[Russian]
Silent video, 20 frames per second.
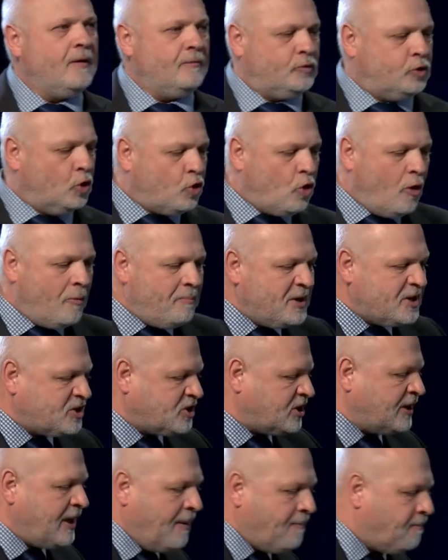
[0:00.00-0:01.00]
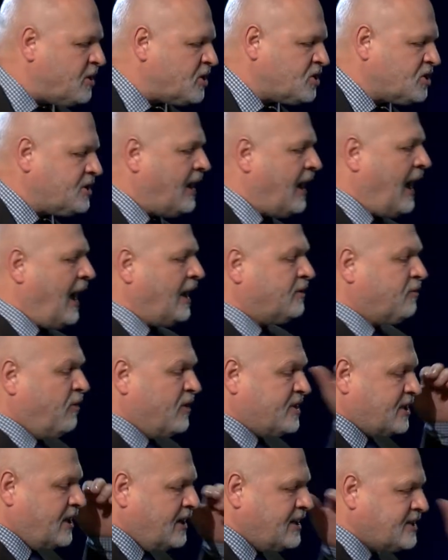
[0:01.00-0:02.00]
В другом месте написано от
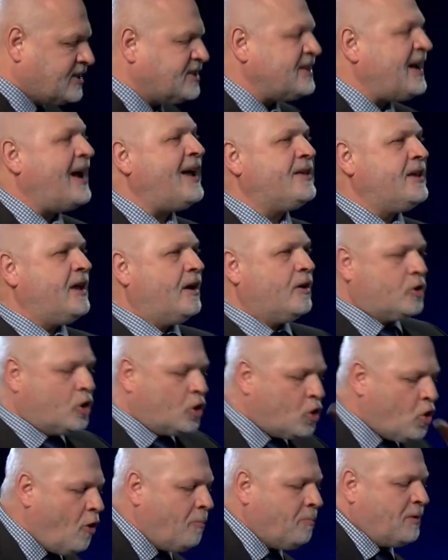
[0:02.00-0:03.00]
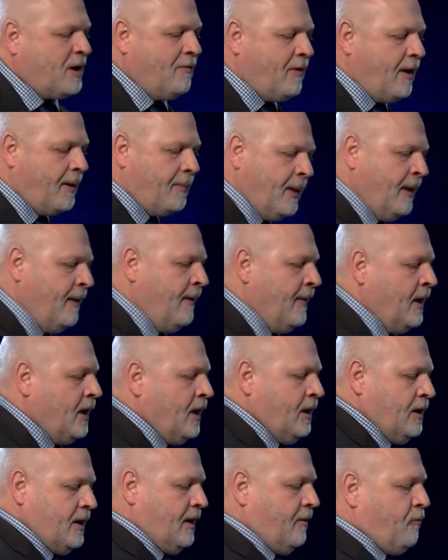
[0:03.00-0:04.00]
восклицания громкого.
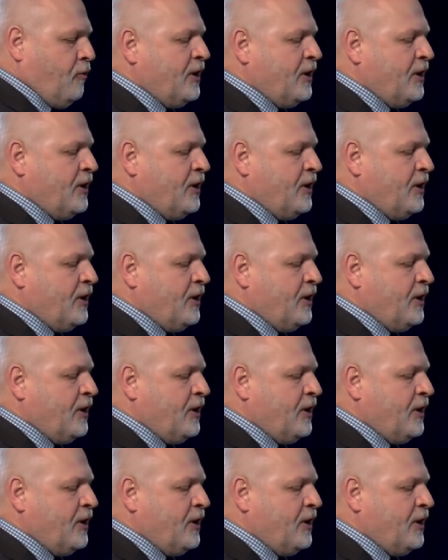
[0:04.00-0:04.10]
Э,